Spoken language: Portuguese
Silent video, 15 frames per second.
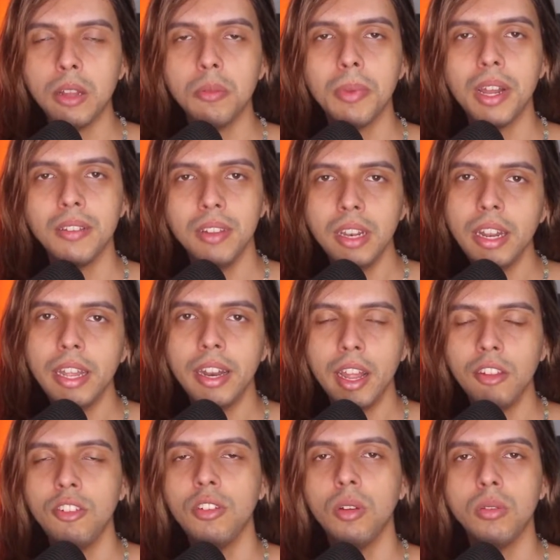do brasileiro, né,
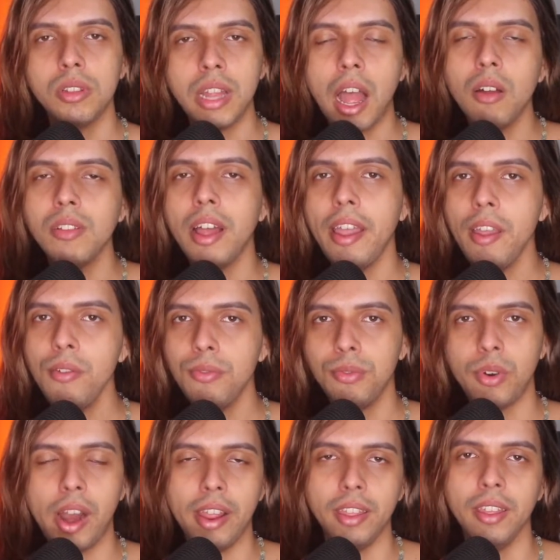gente? É o tal da
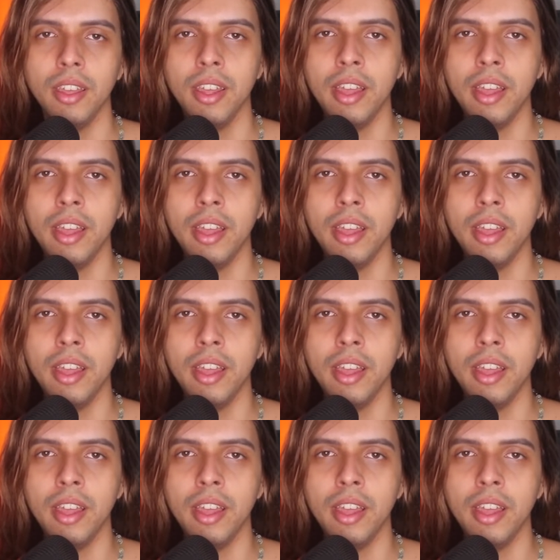airfry.